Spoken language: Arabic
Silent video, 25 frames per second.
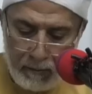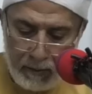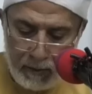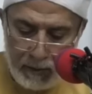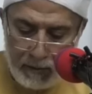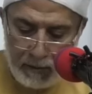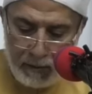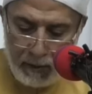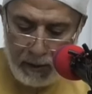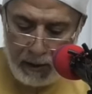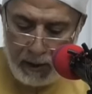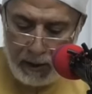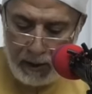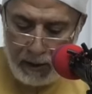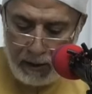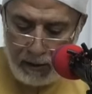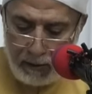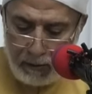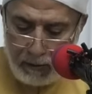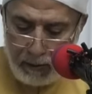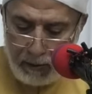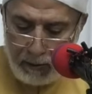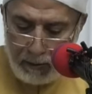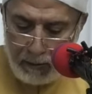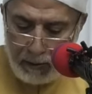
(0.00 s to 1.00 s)
بسم الله
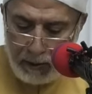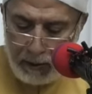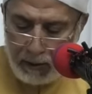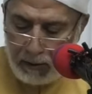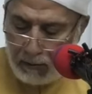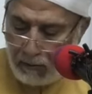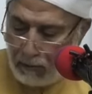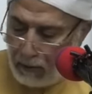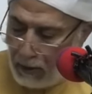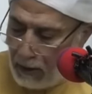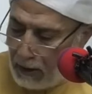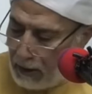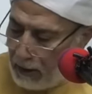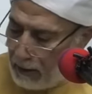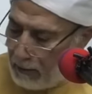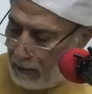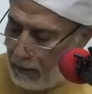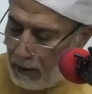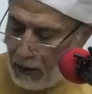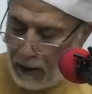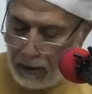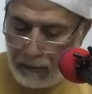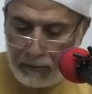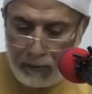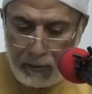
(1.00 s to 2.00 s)
الرحمن الرحيم
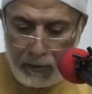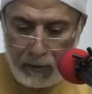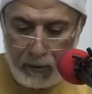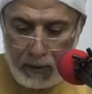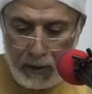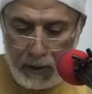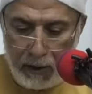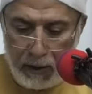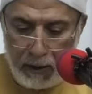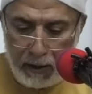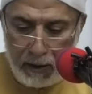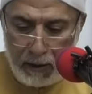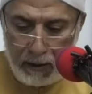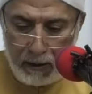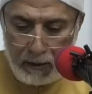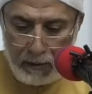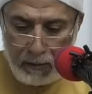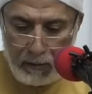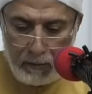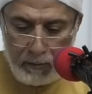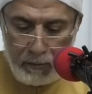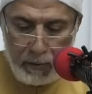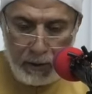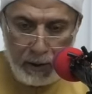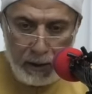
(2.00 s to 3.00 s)
الحمد لله
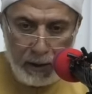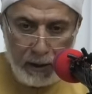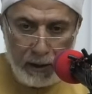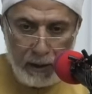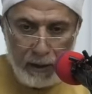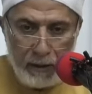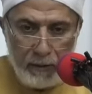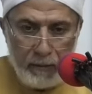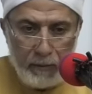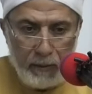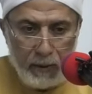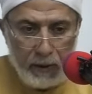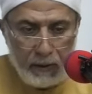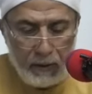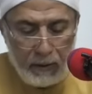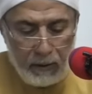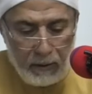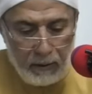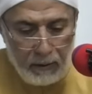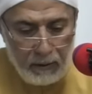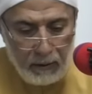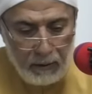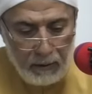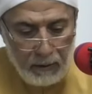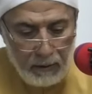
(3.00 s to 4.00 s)
رب العالمين
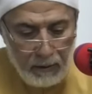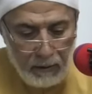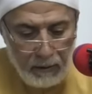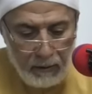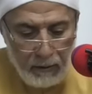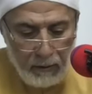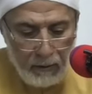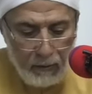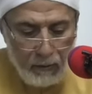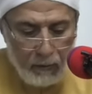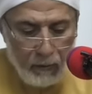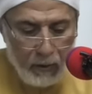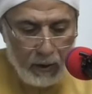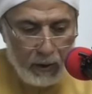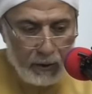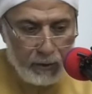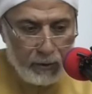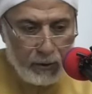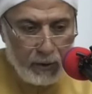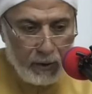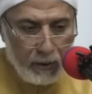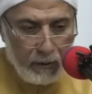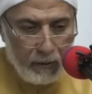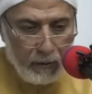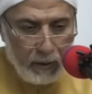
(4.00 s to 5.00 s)

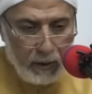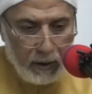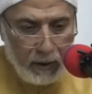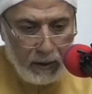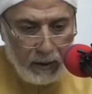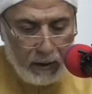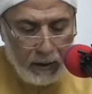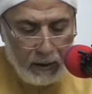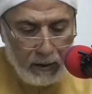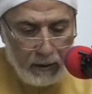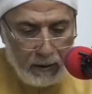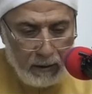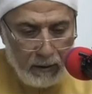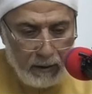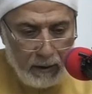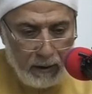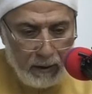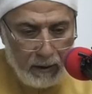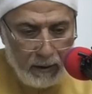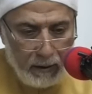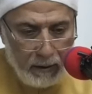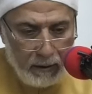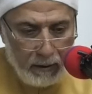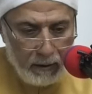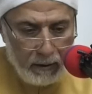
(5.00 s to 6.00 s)
وأشهد أن لا
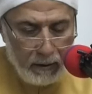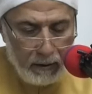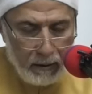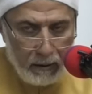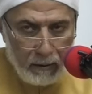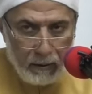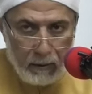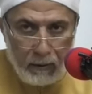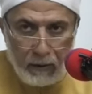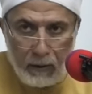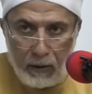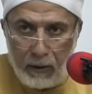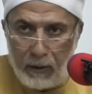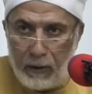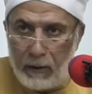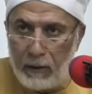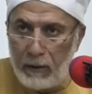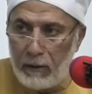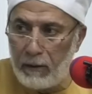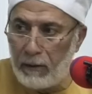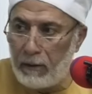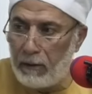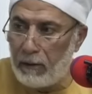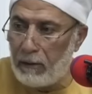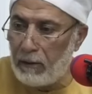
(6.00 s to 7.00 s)
إله إلا الله
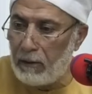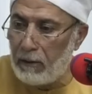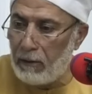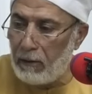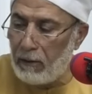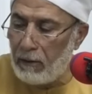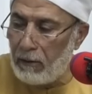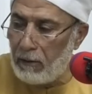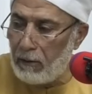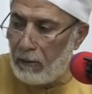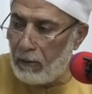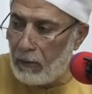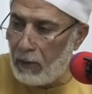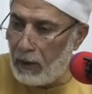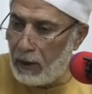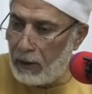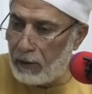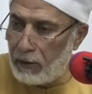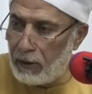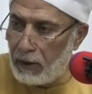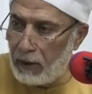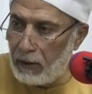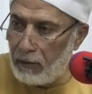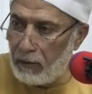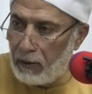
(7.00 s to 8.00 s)

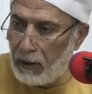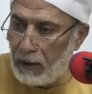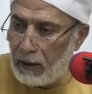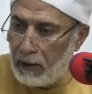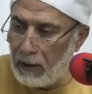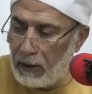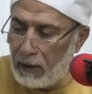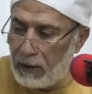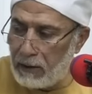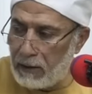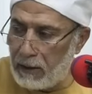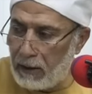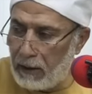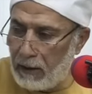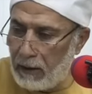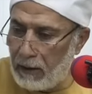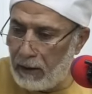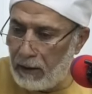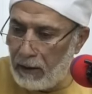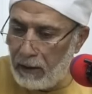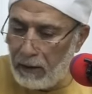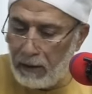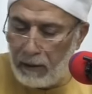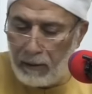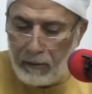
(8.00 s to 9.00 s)
وأشهد أن
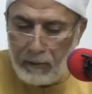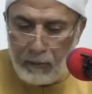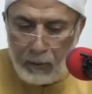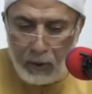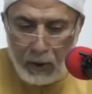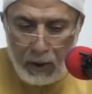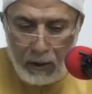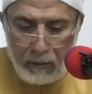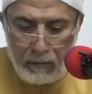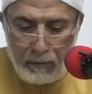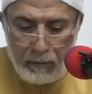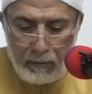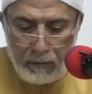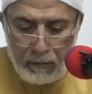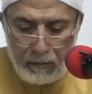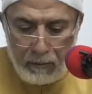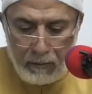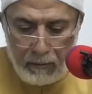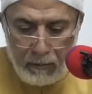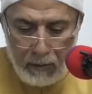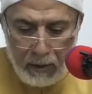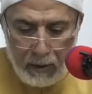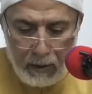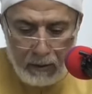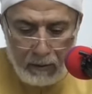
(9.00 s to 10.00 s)
سيدنا
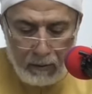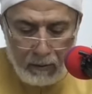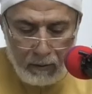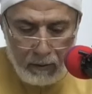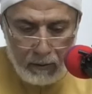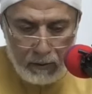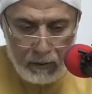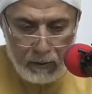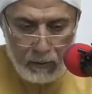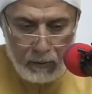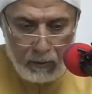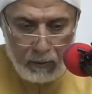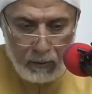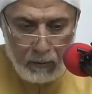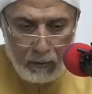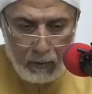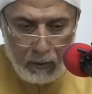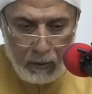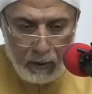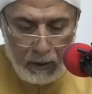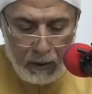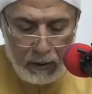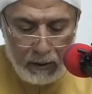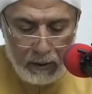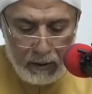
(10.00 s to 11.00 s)
محمد رسول
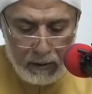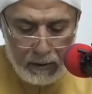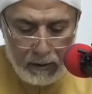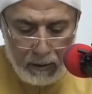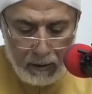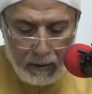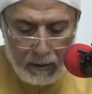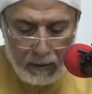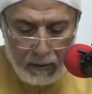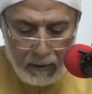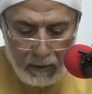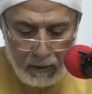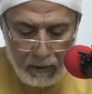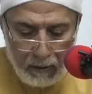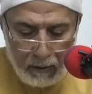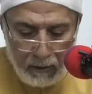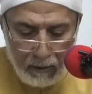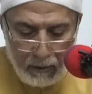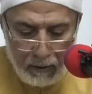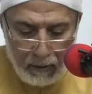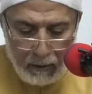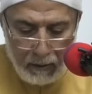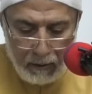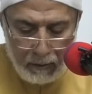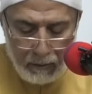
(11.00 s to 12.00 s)
الله صلى
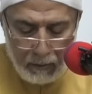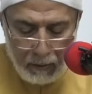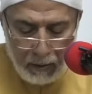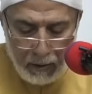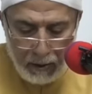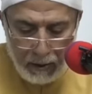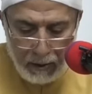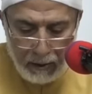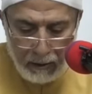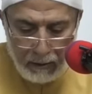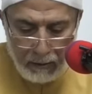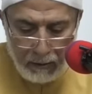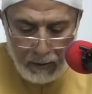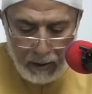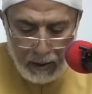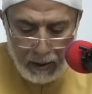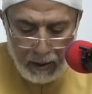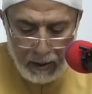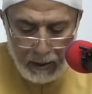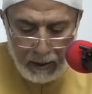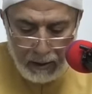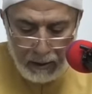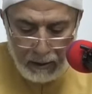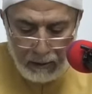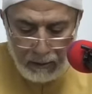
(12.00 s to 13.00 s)
الله عليه
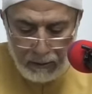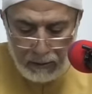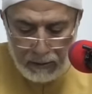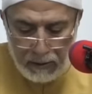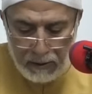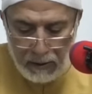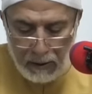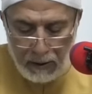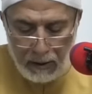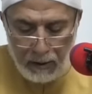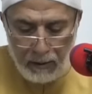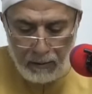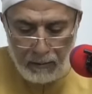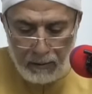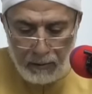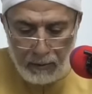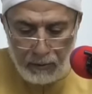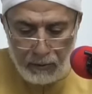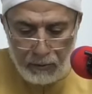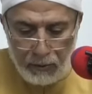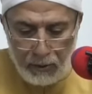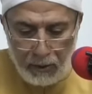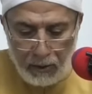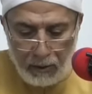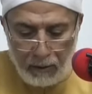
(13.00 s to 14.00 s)
وآله وسلم
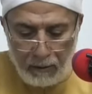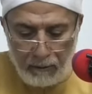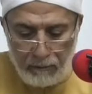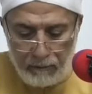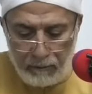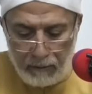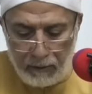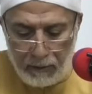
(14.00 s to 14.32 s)
وشرف